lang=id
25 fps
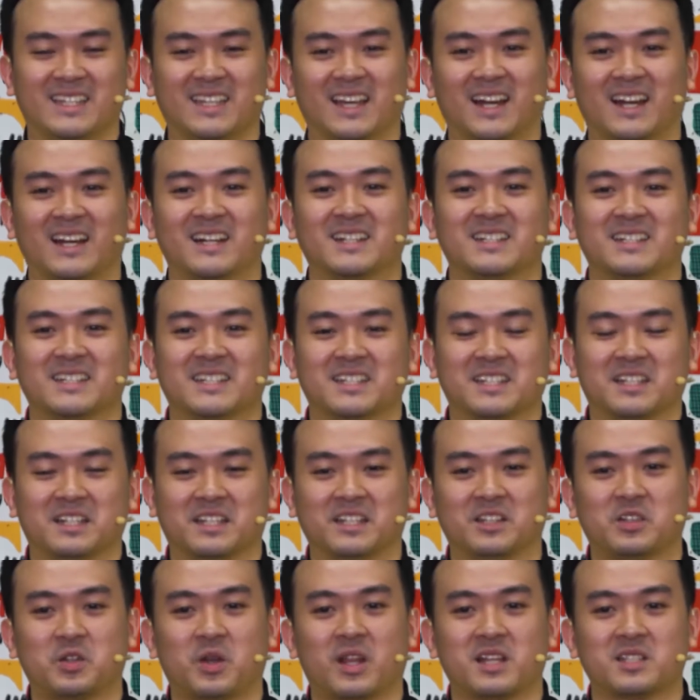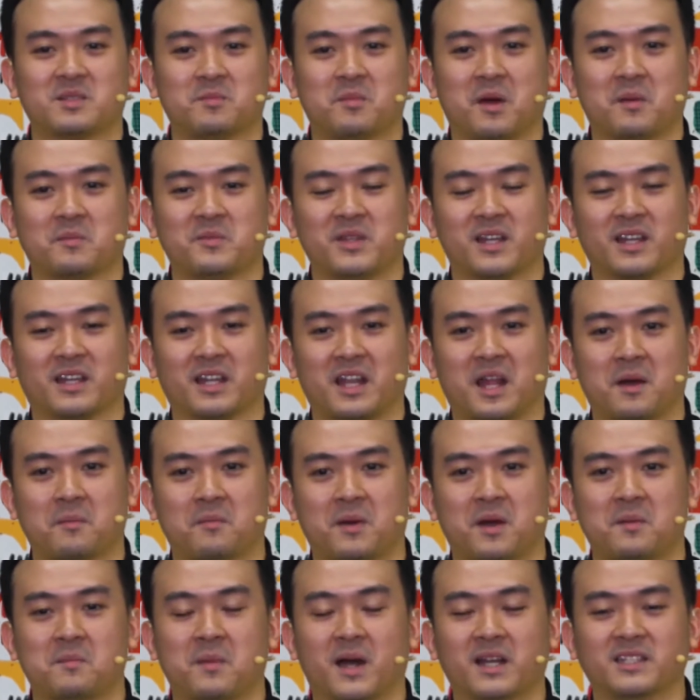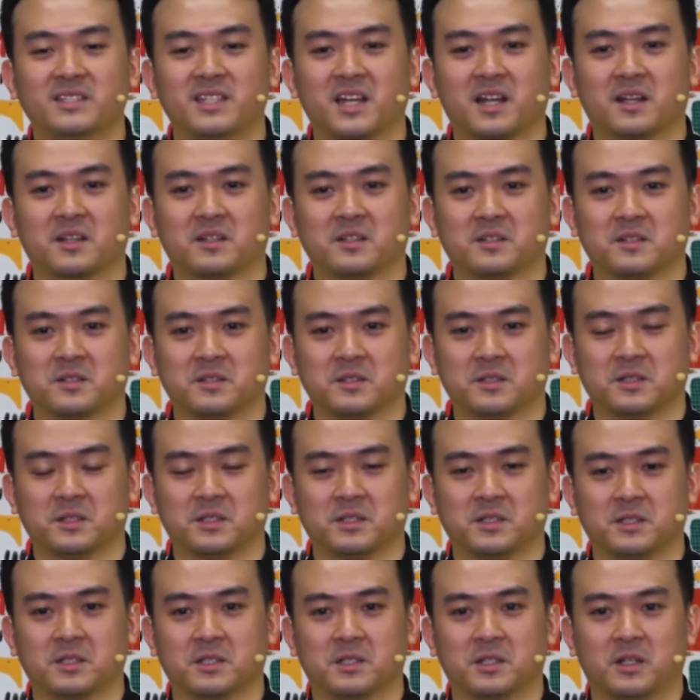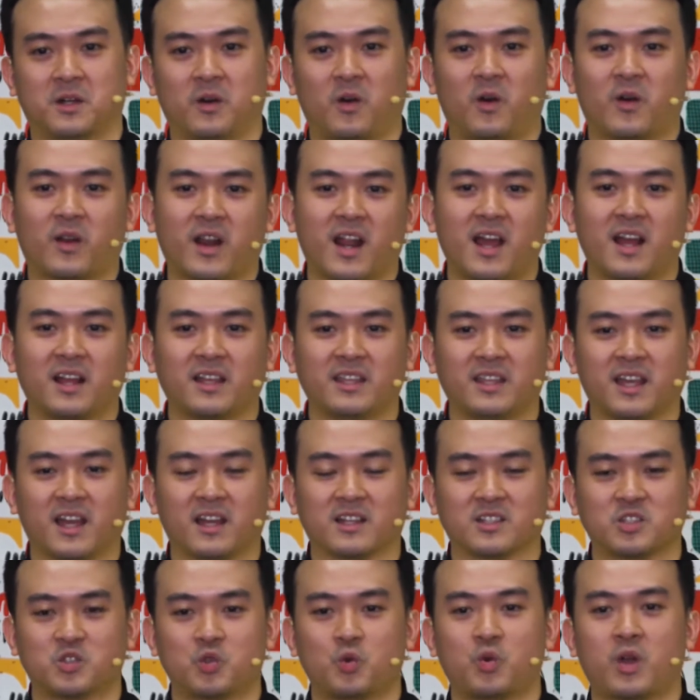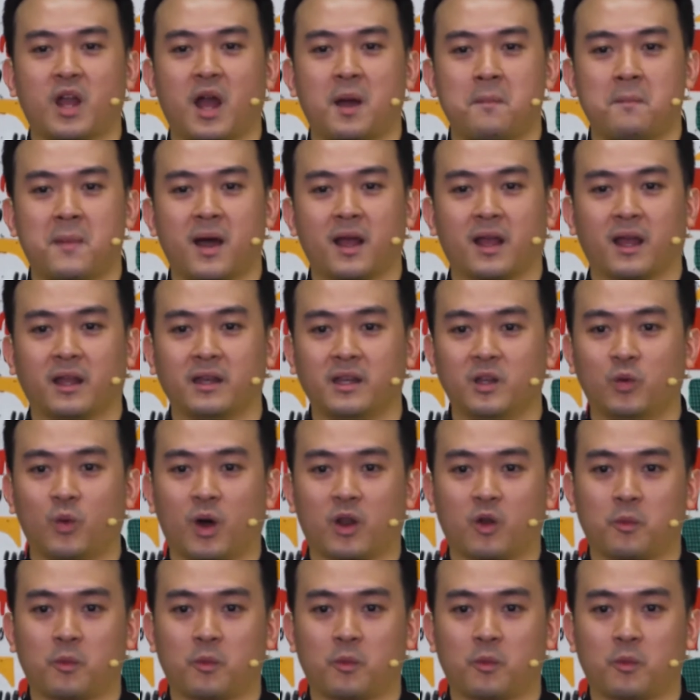Ya, itulah sebabnya kenapa banyak uh, orang yang suka makan di